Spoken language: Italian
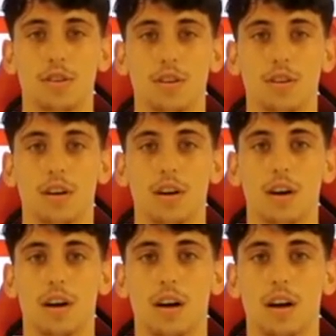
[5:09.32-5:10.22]
Chiedo
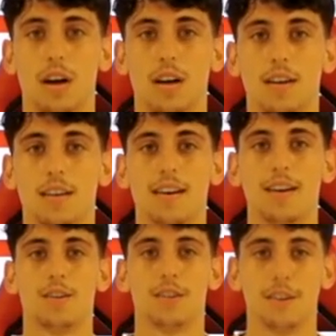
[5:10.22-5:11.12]
scusa. Ah,
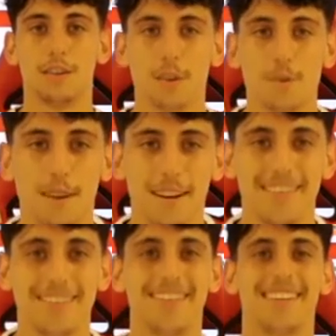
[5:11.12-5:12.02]
non, non ti occupare.
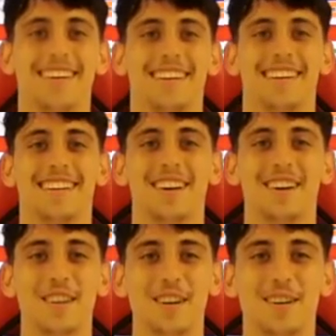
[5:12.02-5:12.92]
Chiedo scusa, non
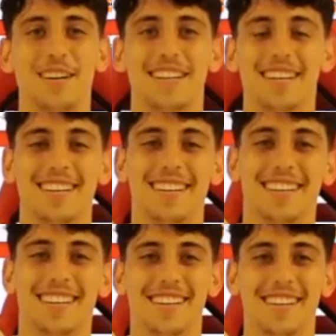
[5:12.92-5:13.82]
l'ho la
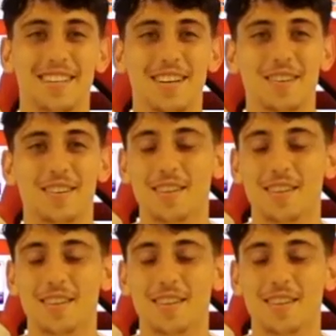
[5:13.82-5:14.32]
domanda. Chiedo scusa.